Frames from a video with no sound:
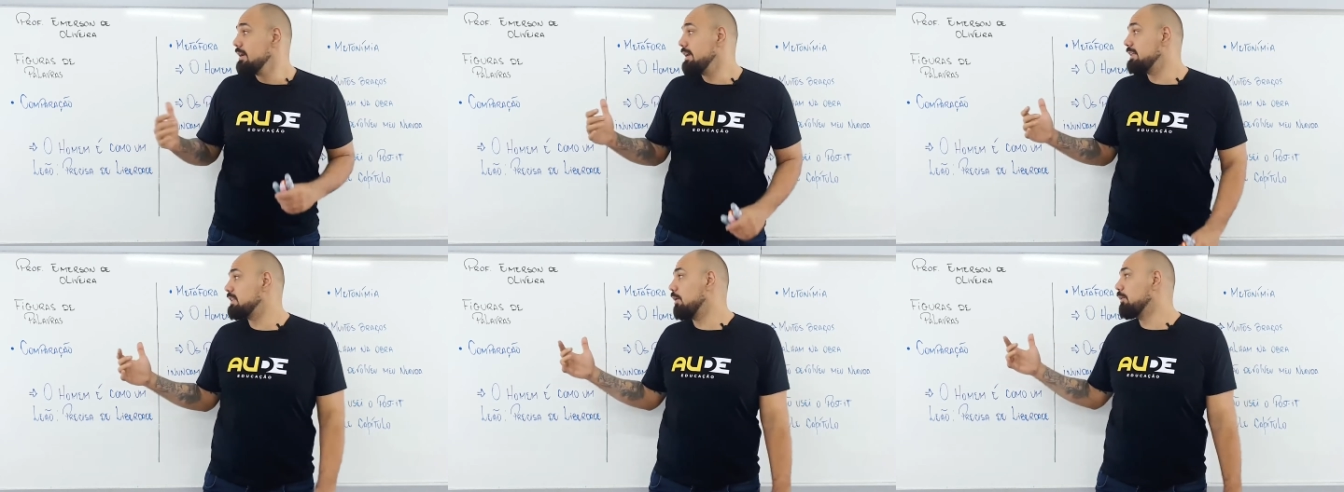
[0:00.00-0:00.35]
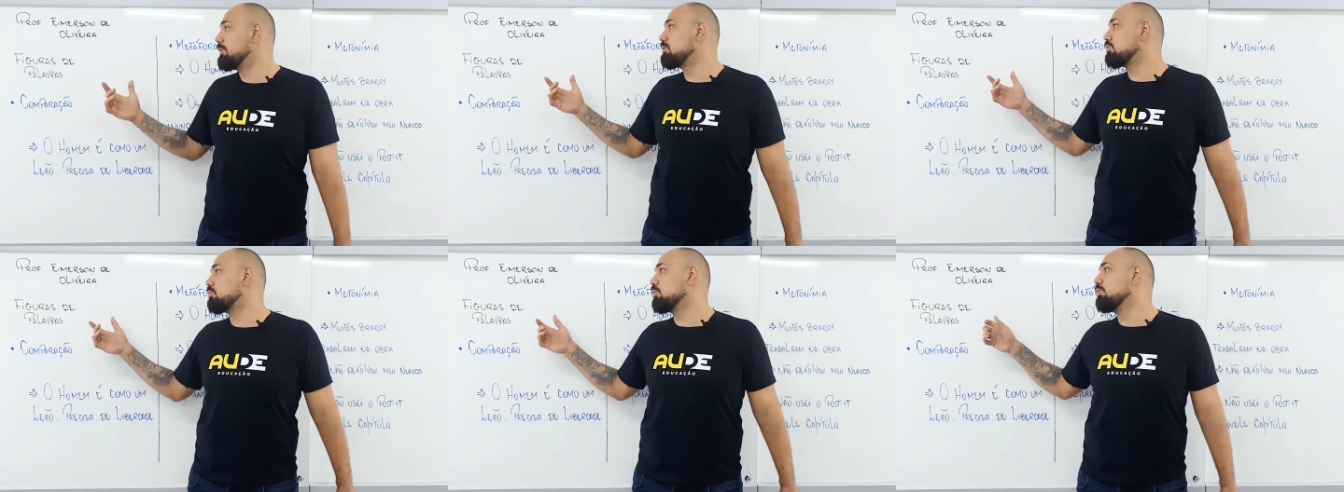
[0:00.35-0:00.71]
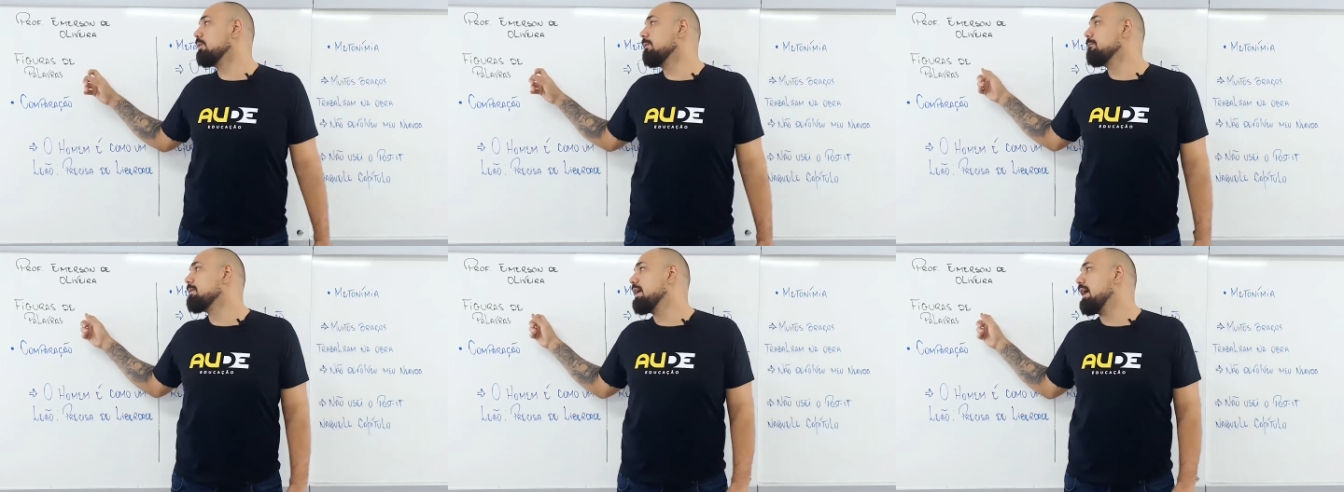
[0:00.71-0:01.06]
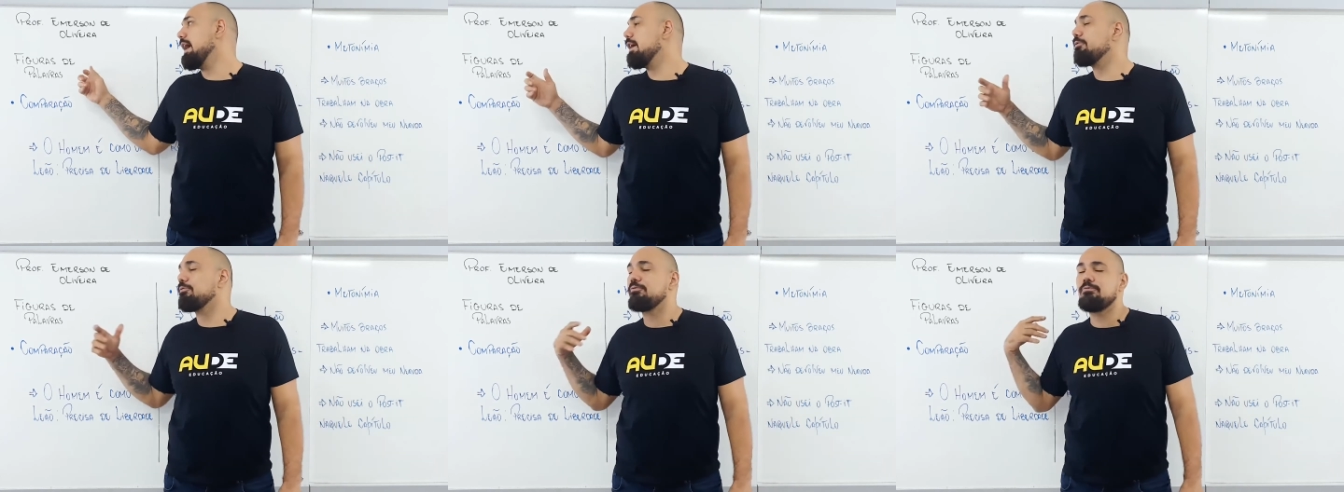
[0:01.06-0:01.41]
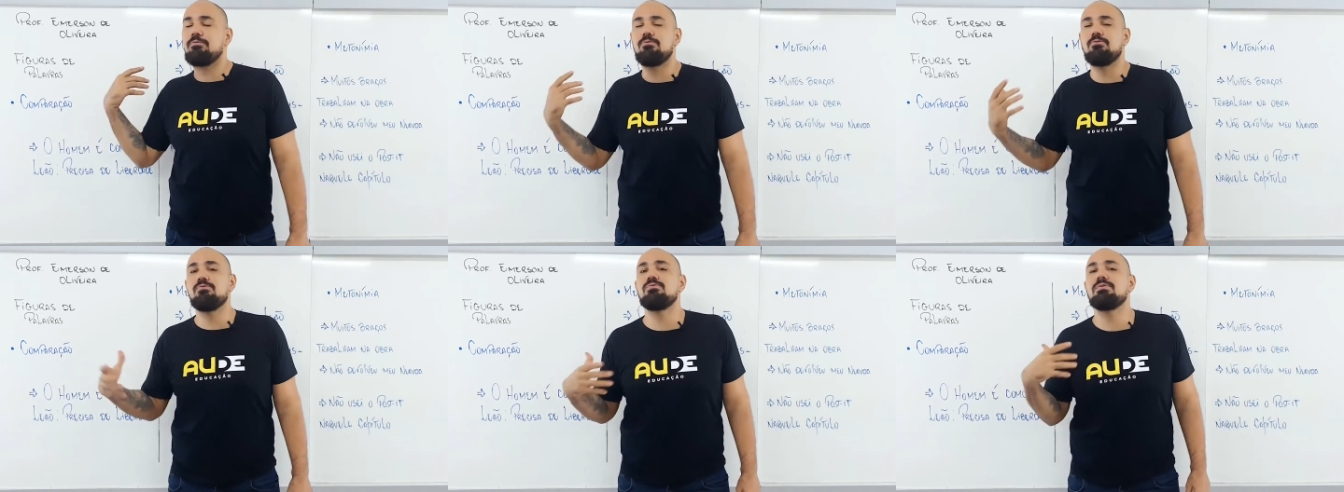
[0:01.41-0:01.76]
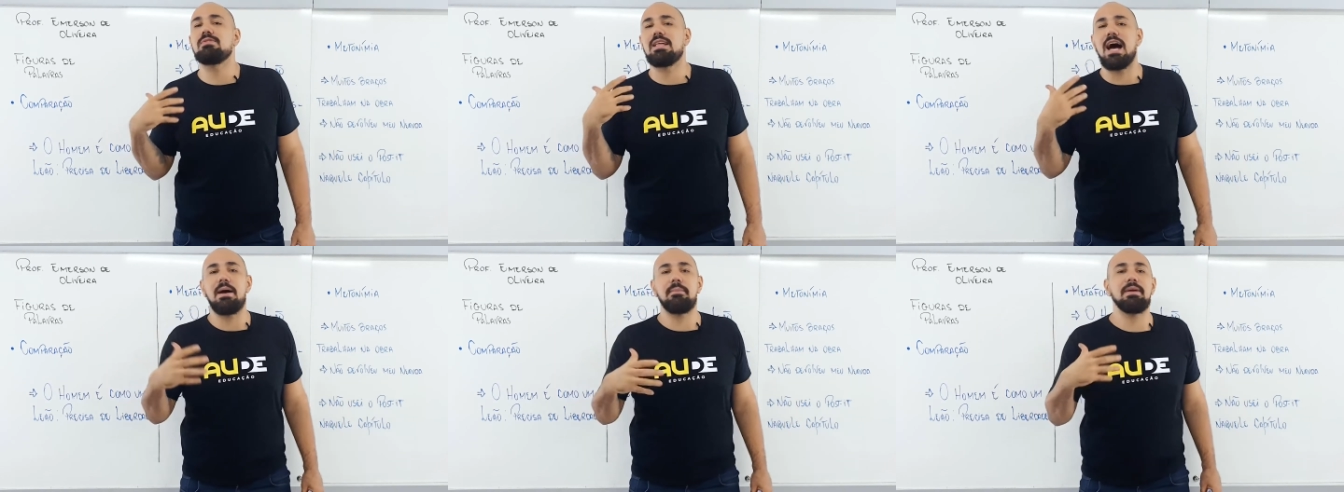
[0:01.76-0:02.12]
Então, isso tudo é
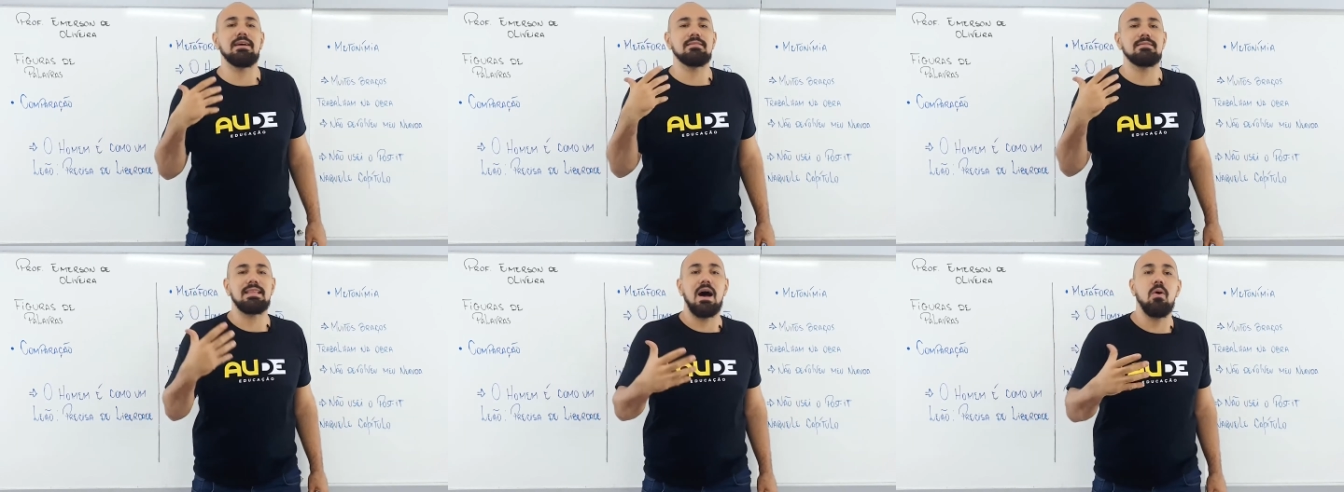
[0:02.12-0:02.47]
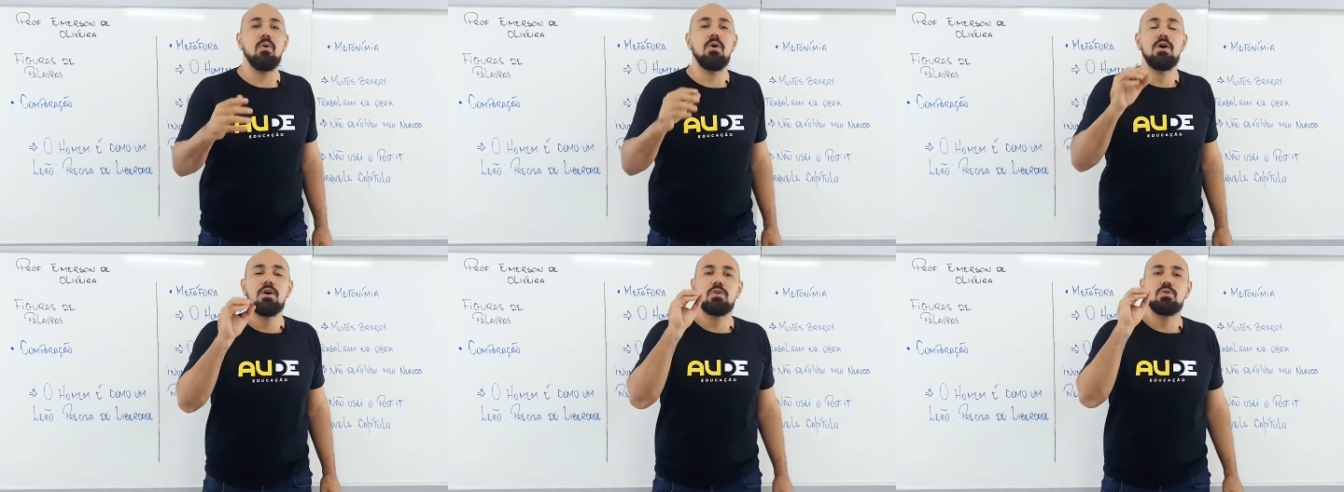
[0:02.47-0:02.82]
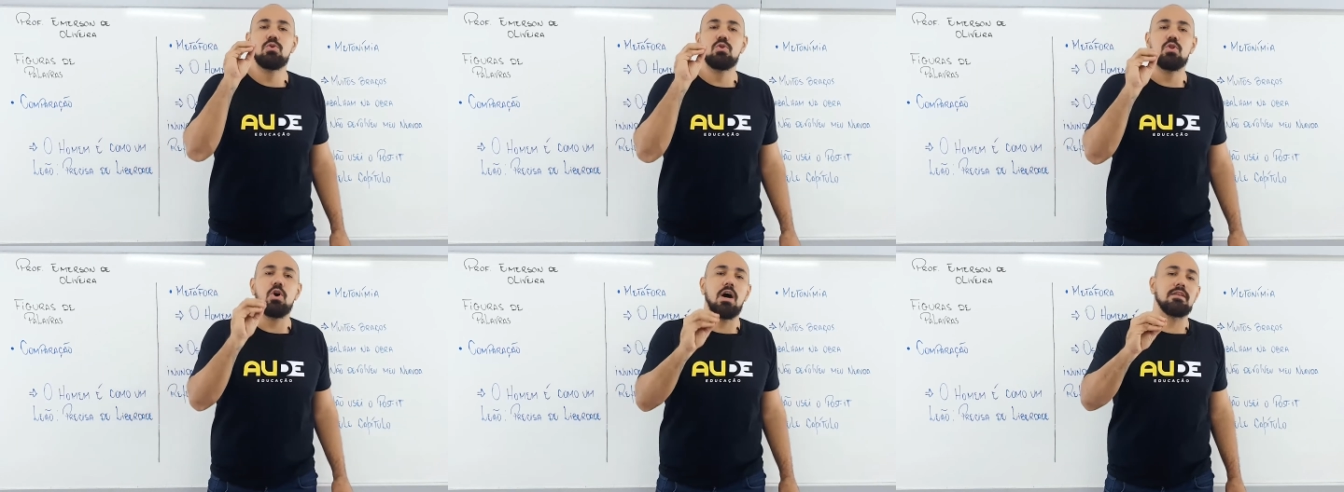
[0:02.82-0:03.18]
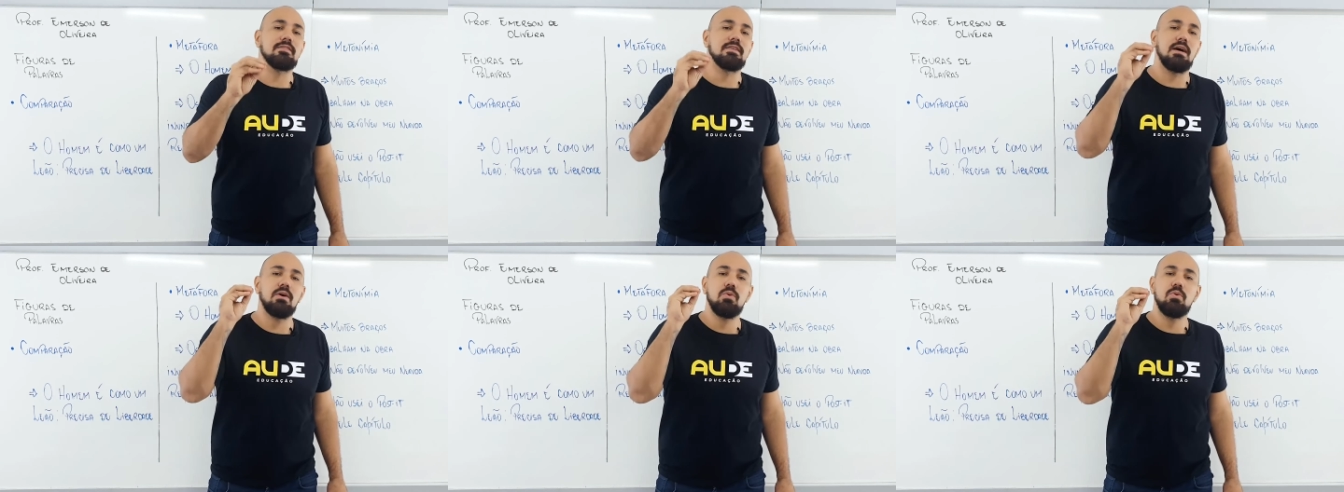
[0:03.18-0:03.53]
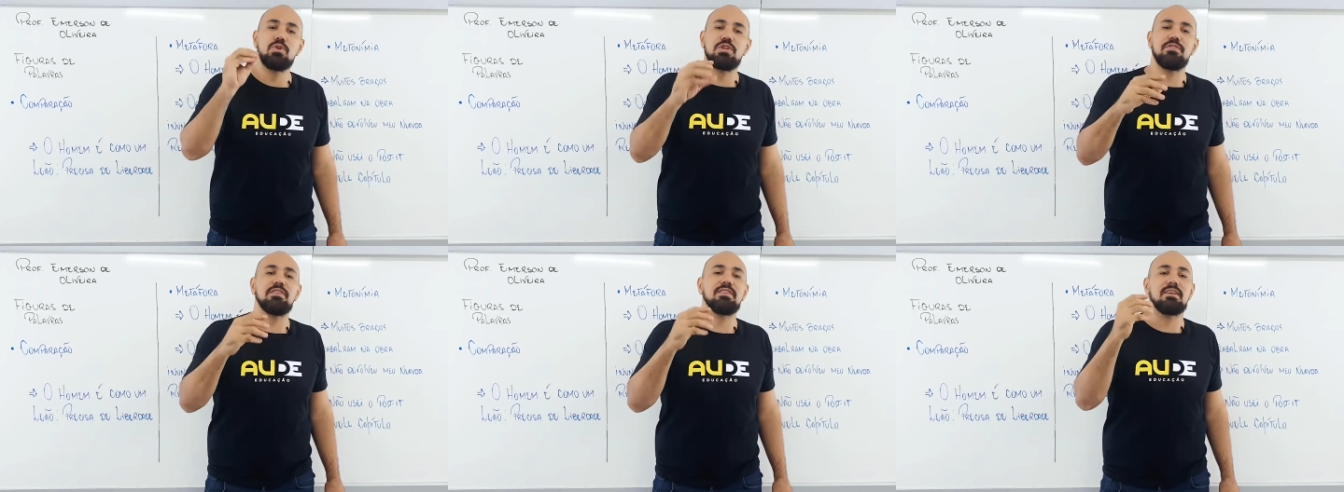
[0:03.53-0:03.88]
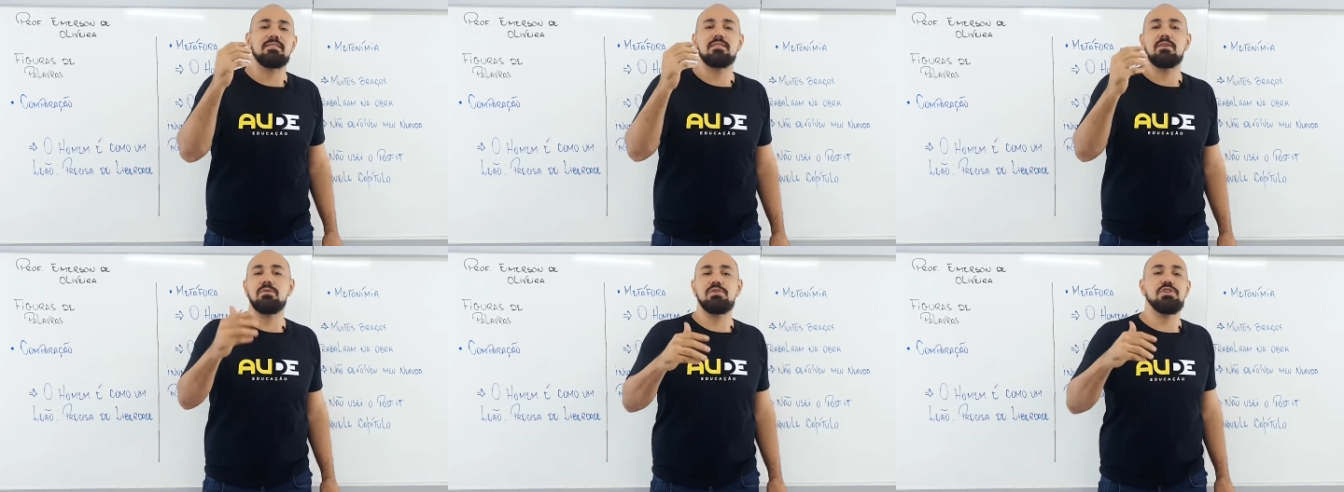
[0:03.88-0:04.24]
fundamental na no nossa
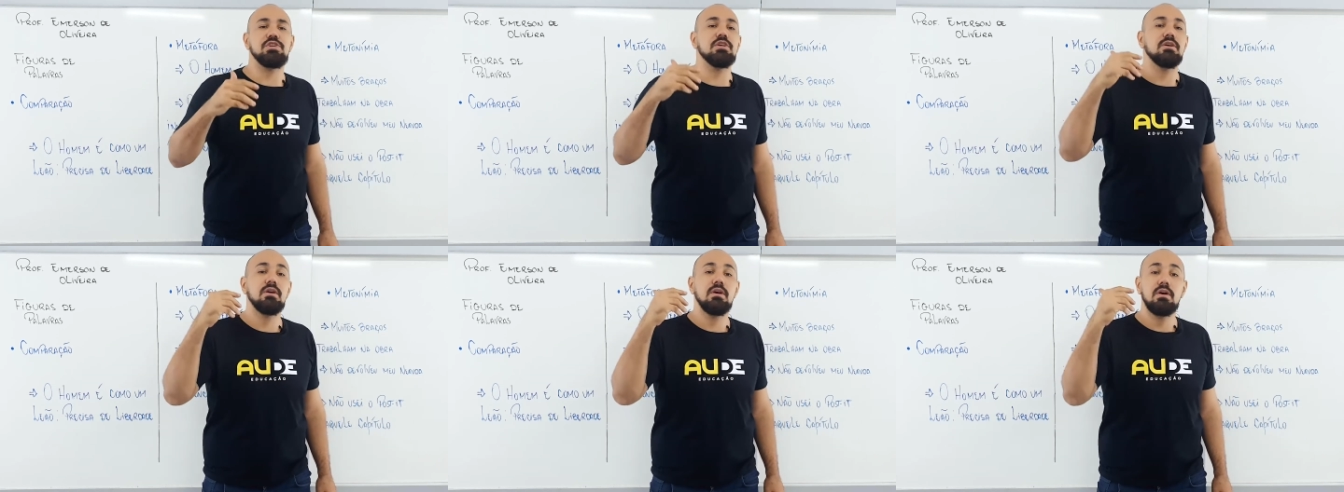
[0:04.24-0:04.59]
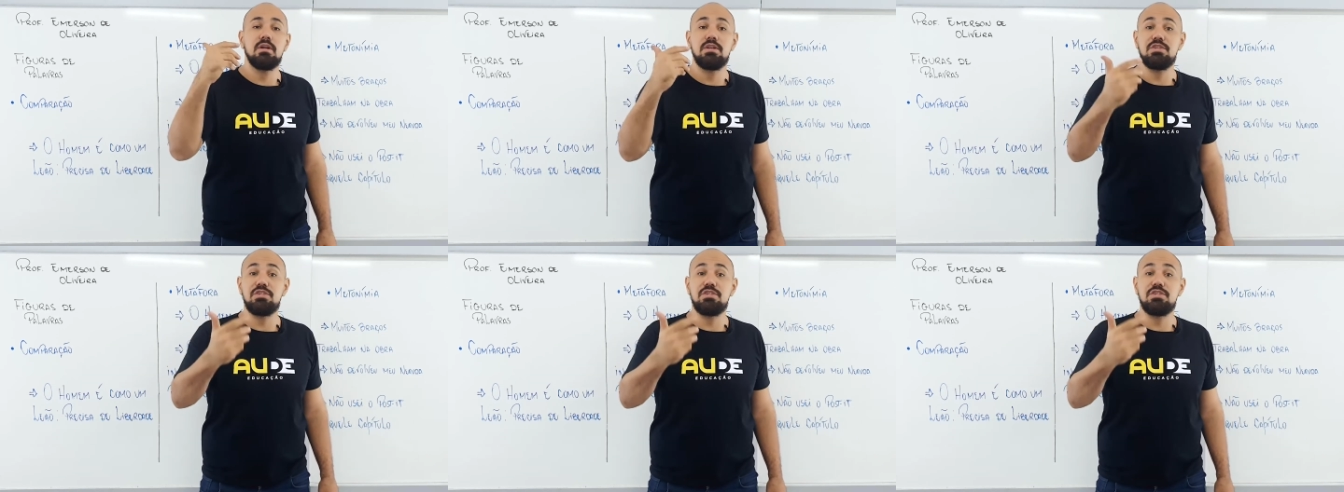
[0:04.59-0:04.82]
utilização de